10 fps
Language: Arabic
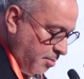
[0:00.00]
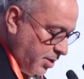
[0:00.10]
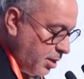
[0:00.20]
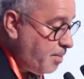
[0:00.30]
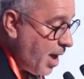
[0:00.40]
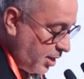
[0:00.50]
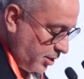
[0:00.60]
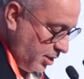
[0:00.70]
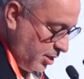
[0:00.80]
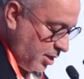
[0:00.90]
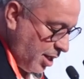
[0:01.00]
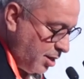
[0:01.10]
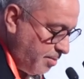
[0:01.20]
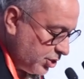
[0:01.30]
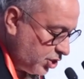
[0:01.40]
من بعض
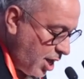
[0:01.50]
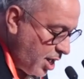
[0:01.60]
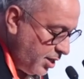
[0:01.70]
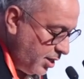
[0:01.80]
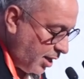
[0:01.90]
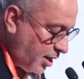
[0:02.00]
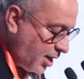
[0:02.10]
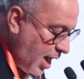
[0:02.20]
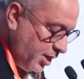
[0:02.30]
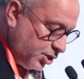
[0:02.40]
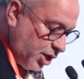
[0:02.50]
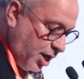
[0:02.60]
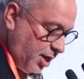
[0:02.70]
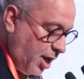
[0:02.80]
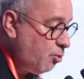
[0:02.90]
المشاريع الرائجة